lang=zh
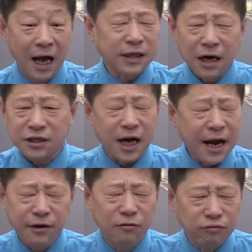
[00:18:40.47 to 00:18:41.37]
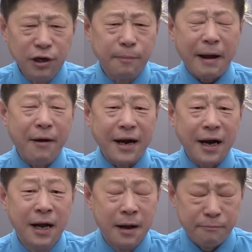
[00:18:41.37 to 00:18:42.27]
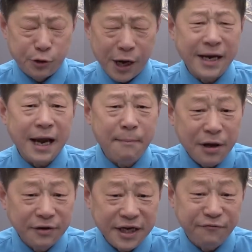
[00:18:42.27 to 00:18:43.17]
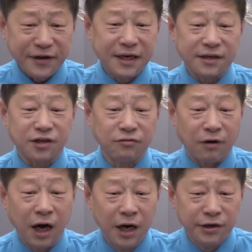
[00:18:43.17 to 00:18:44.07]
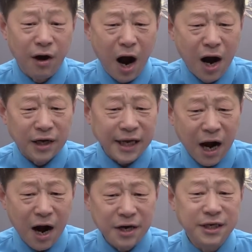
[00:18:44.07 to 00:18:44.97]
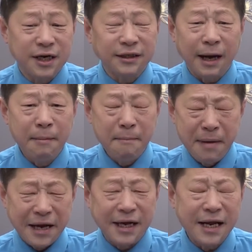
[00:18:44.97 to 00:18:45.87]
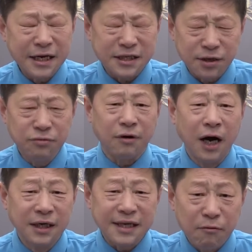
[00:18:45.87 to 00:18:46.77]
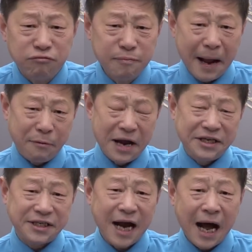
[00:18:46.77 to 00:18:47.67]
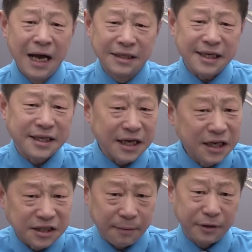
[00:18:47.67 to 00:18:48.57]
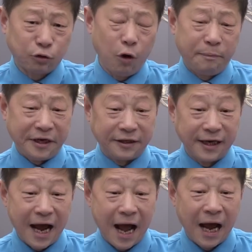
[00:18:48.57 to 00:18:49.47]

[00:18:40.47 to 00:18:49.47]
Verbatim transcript: 当时还有五六百万人全年没有一分钱收入，有二点二亿人，他们每年的收入在五百块以下。这些人怎么脱贫的呢？